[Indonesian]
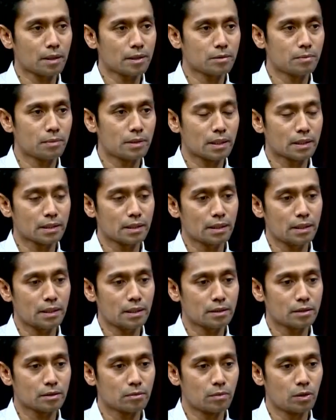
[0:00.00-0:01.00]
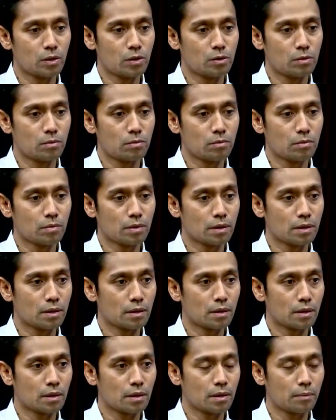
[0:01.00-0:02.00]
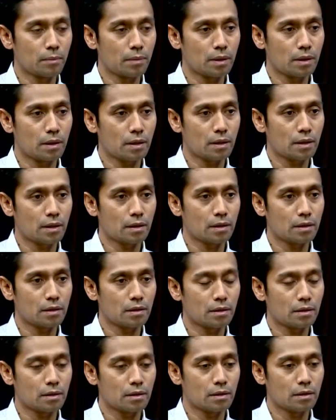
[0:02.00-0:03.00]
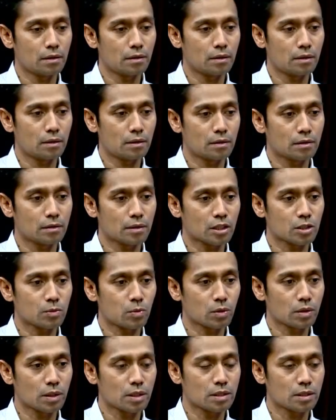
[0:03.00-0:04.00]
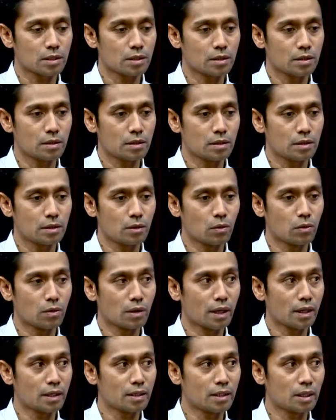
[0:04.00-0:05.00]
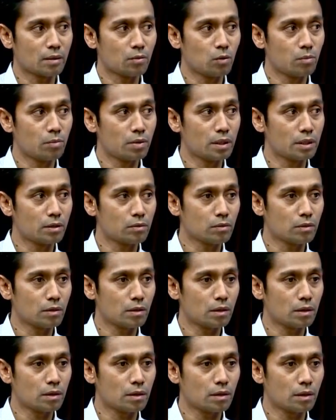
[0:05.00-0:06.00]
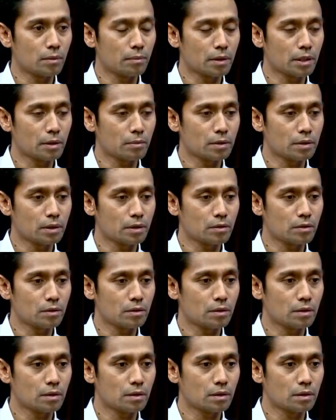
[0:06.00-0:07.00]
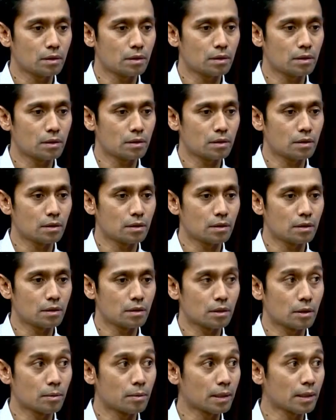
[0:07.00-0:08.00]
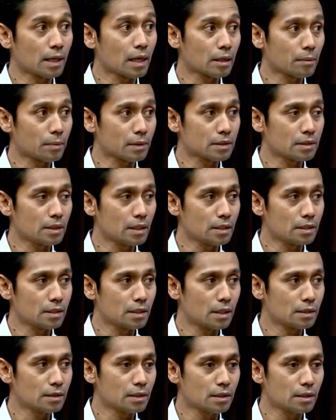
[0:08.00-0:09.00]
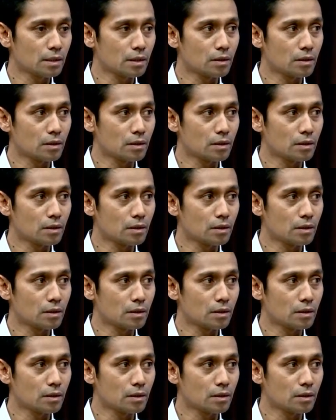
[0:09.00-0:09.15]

kan sebenarnya sebelum e, apa e, transportasi online yang mobil itu e, apa namanya itu? Grab car apa sih lah istilahnya?